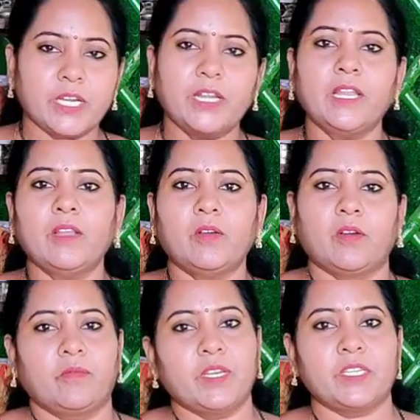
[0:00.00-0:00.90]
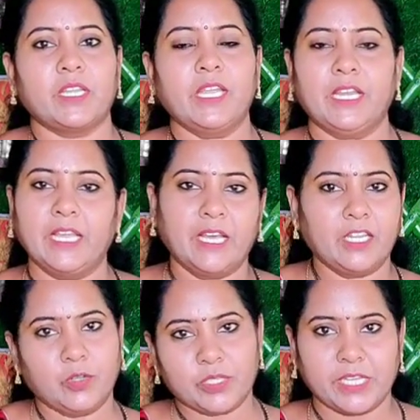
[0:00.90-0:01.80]
చట్నీలు కాంబినేషన్కి ఇడ్లీ
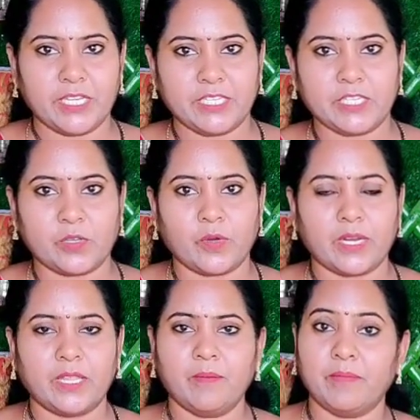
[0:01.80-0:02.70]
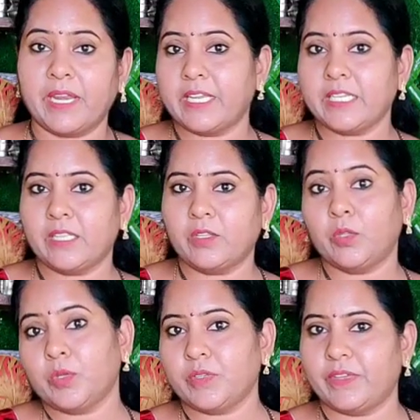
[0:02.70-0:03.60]
కానీ దోశ కానీ చేసుకోవాలి కదా మరి ఏం చేద్దాం
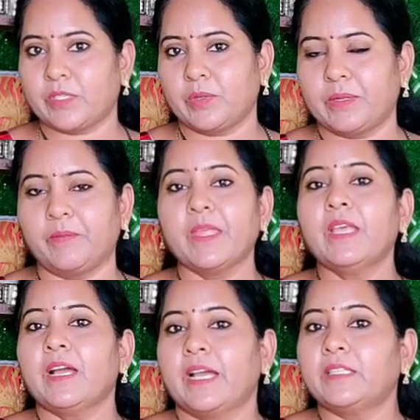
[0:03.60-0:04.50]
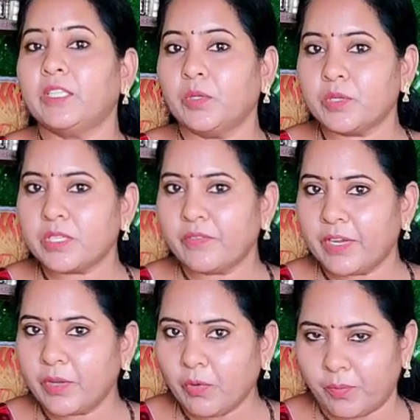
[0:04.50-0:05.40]
దోశ వేసుకుందాం అయితే దోశ
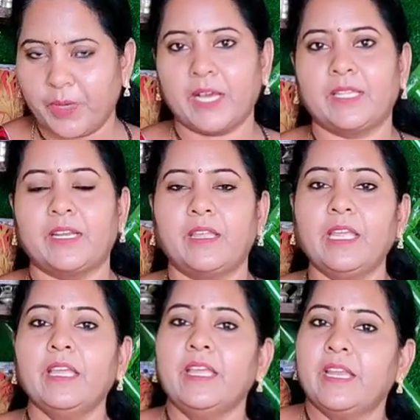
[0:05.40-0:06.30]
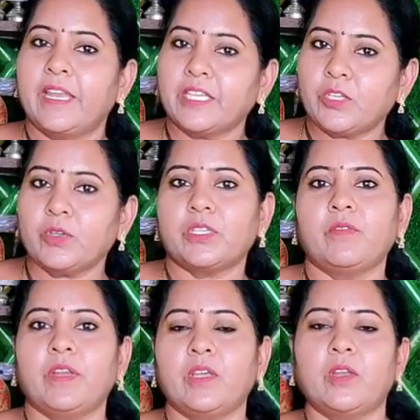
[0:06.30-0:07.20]
వీడియో ఇప్పుడు కాదండి నెక్స్ట్ వచ్చే
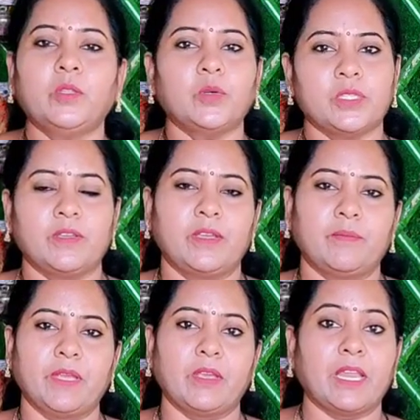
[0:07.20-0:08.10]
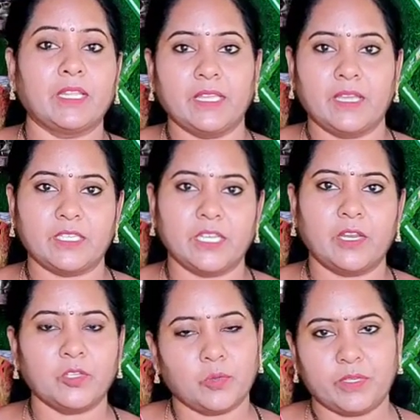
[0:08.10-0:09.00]
వీడియోలో దోశ మీకు ఎలా తయారు
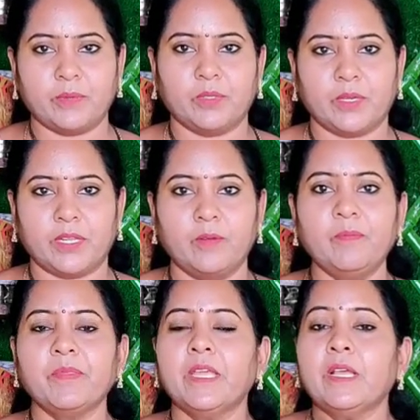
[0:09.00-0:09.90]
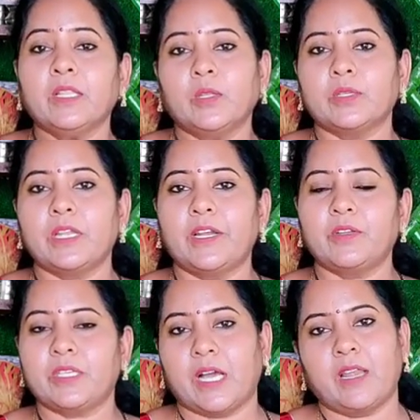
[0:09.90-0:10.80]
చేయాలో చూపించబోతున్నాను దోశ
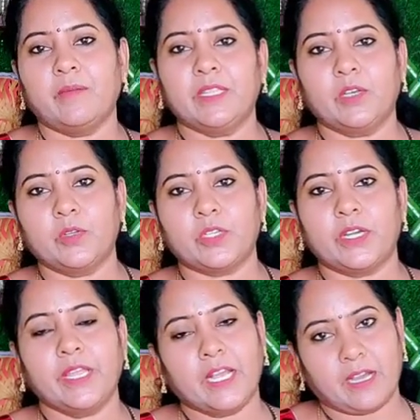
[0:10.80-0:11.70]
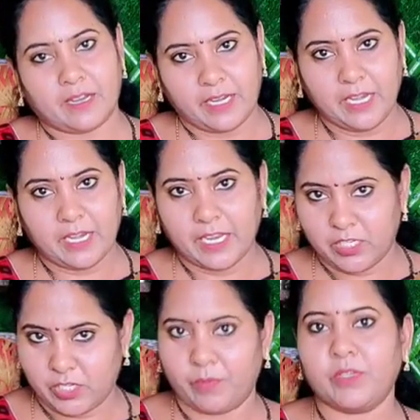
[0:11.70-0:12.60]
వేయడం చాలామందికి వచ్చండి కానీ నేను
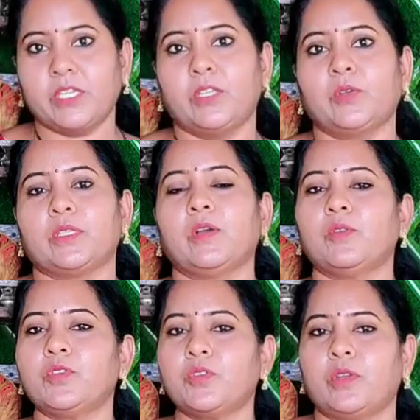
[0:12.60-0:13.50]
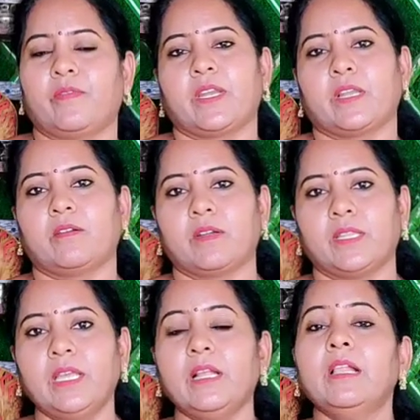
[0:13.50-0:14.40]
చూపించే దోశ కొంచెం డిఫరెంట్గా
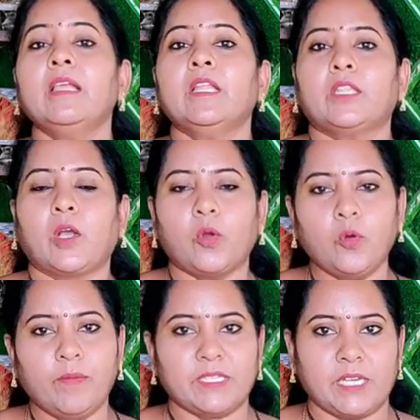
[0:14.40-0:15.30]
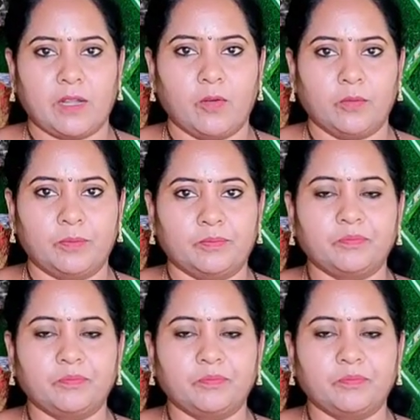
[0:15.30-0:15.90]
ఉంటుంది తక్కువ బడ్జెట్లో